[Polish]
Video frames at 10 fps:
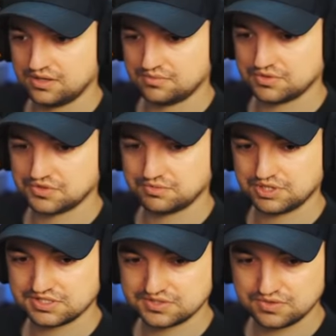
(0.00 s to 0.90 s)
Proszę
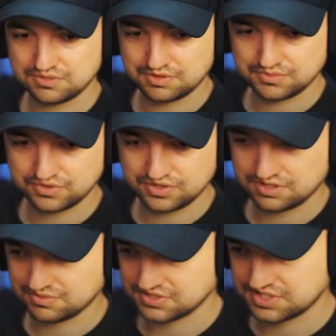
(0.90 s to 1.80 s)
bardzo, tutaj mamy
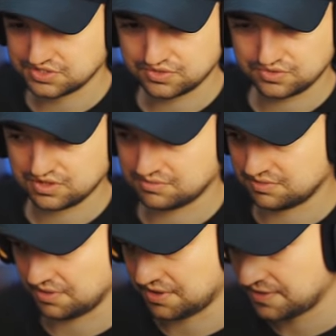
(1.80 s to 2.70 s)
kolejne miasteczko, tutaj mamy